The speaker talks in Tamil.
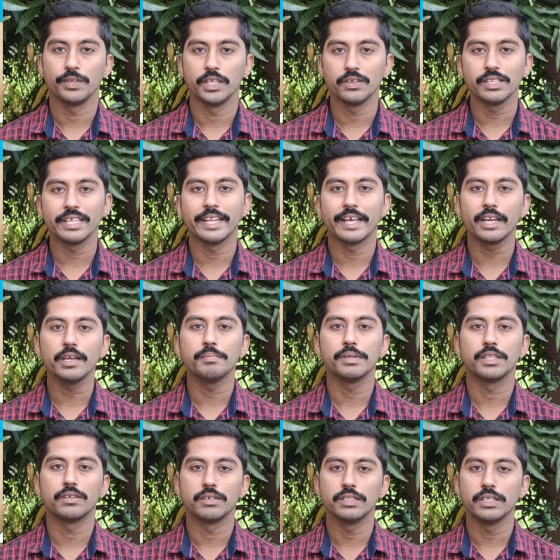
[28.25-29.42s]
இது வந்து நிறைய
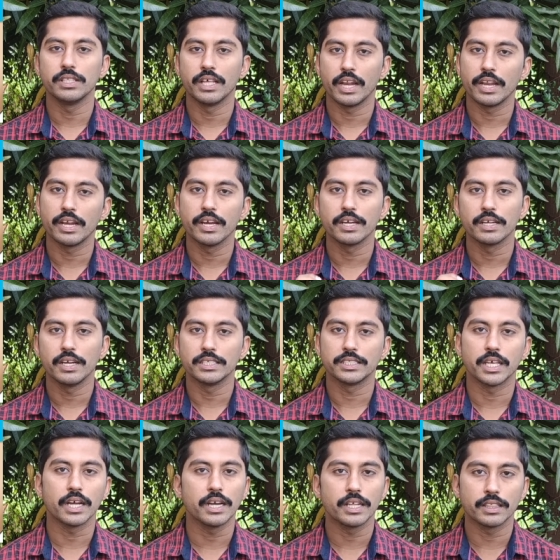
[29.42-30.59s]
பேத்துக்கு வந்து இந்த நிறைய இடங்களில்
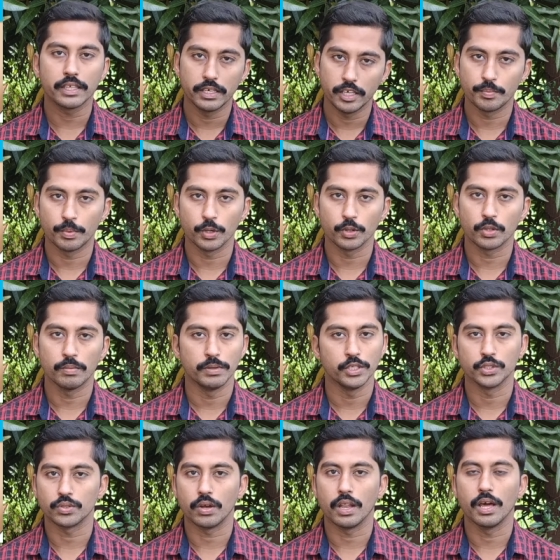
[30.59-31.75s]
சங்கடத்தை ஏற்படுத்தும்
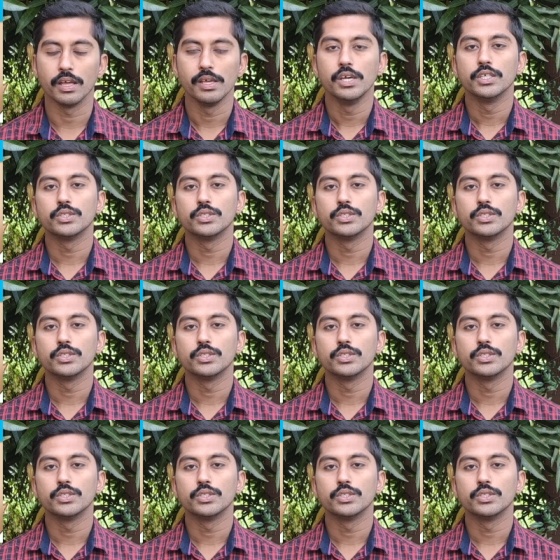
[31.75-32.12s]
அப்படின்னு சொல்லலாம்